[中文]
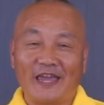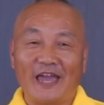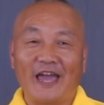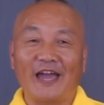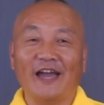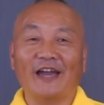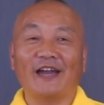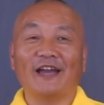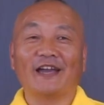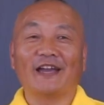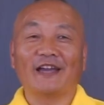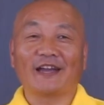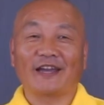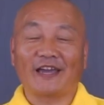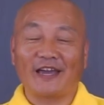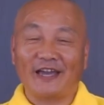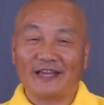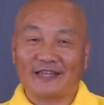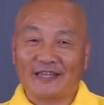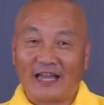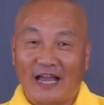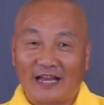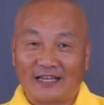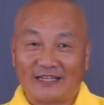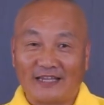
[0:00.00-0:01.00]
天给
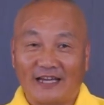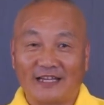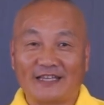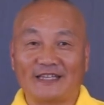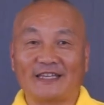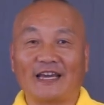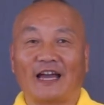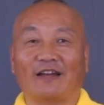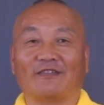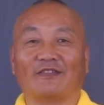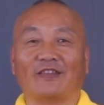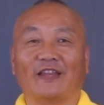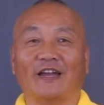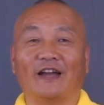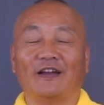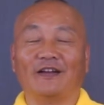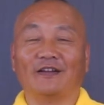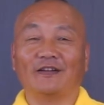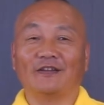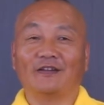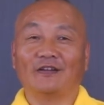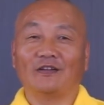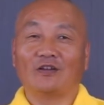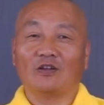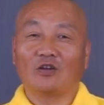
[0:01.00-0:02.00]
大家讲的，
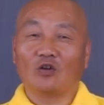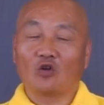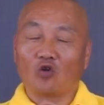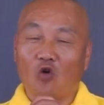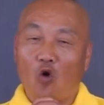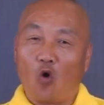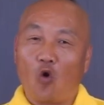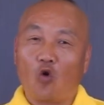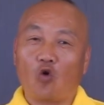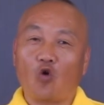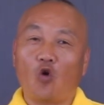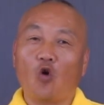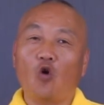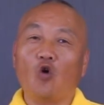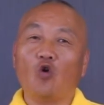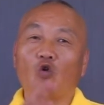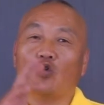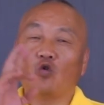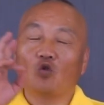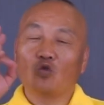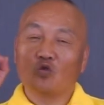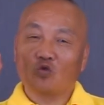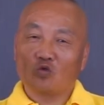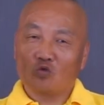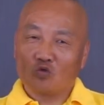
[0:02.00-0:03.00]
狗狗
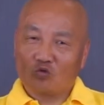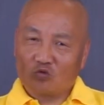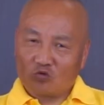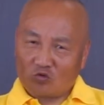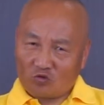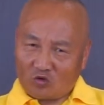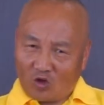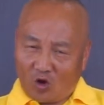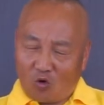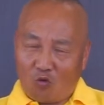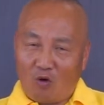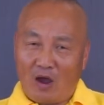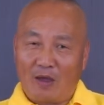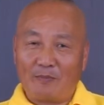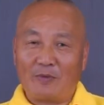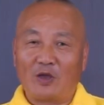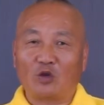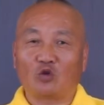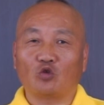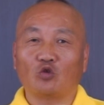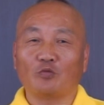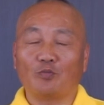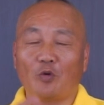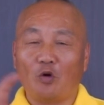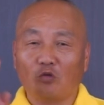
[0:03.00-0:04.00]
到外
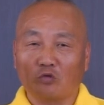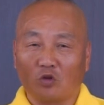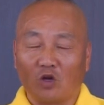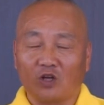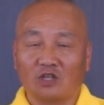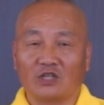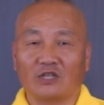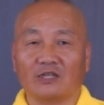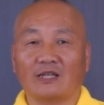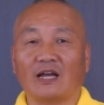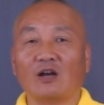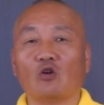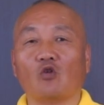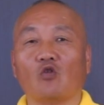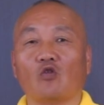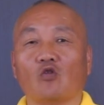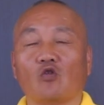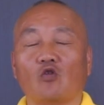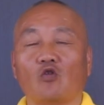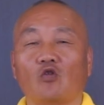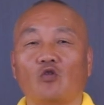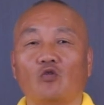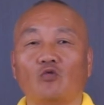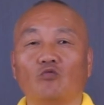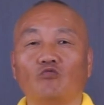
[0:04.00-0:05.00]
面去碰到其他狗
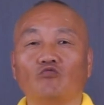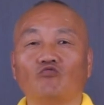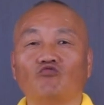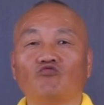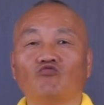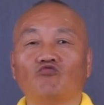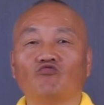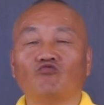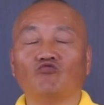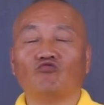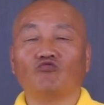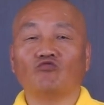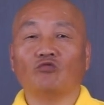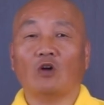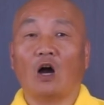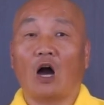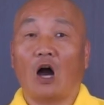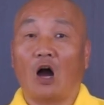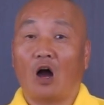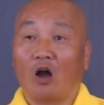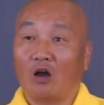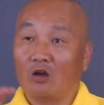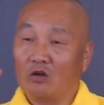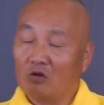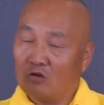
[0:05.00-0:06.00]

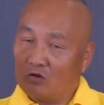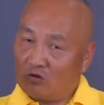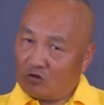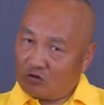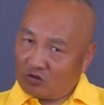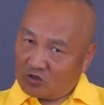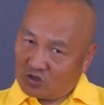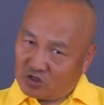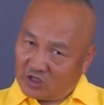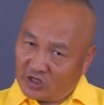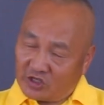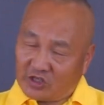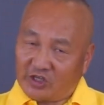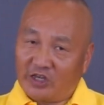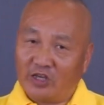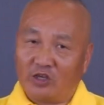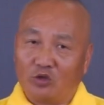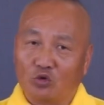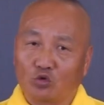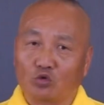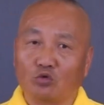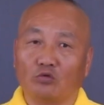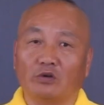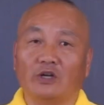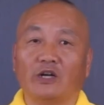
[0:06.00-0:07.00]
狗，接近
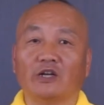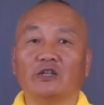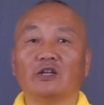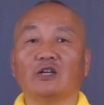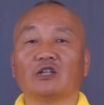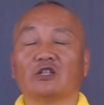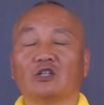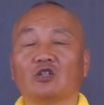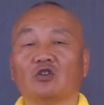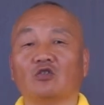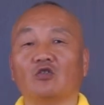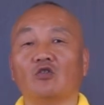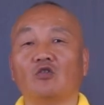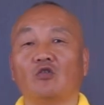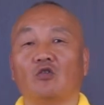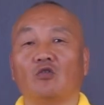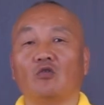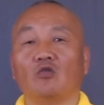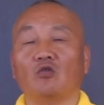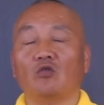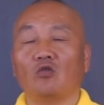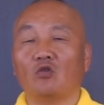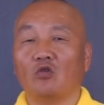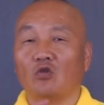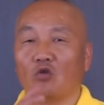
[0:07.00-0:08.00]
主人的时候
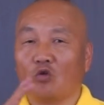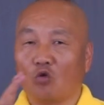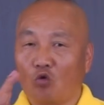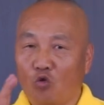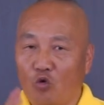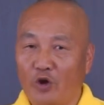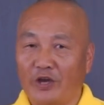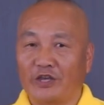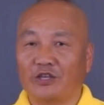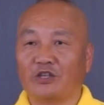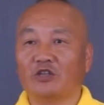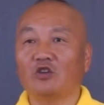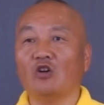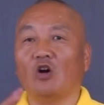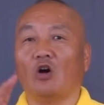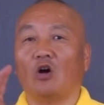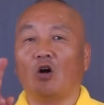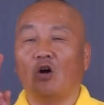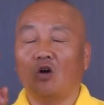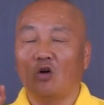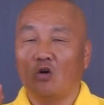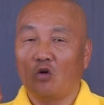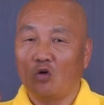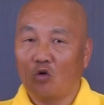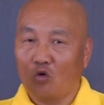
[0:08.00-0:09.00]
会叫、
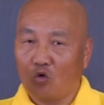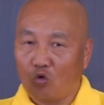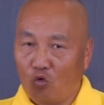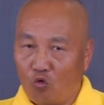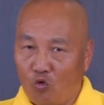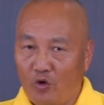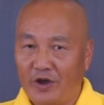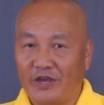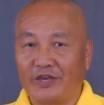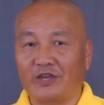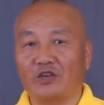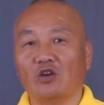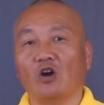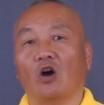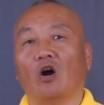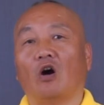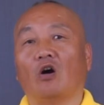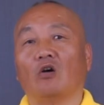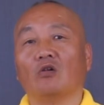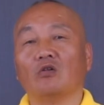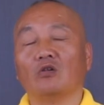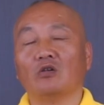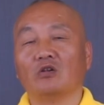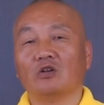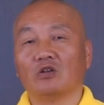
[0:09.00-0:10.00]
会咬
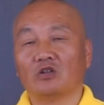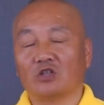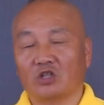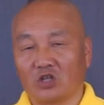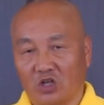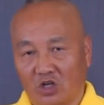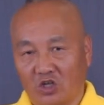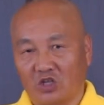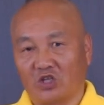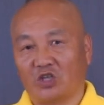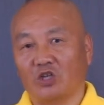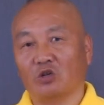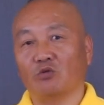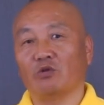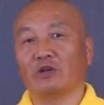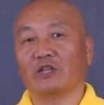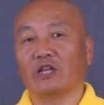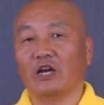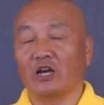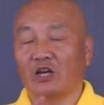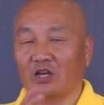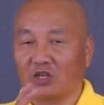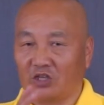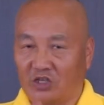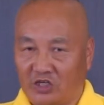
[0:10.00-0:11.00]
这个行为
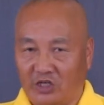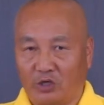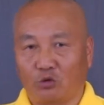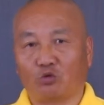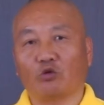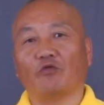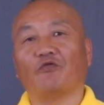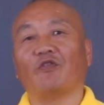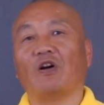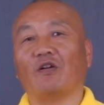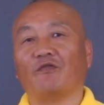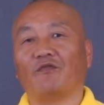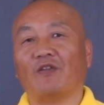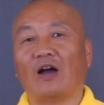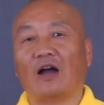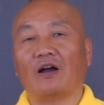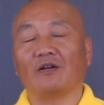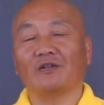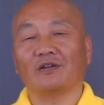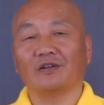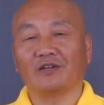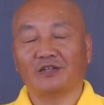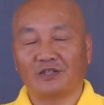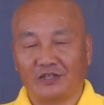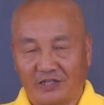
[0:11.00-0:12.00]
的解决方法。
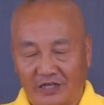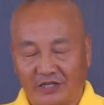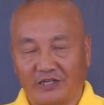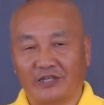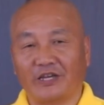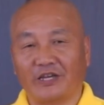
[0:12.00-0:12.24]
谢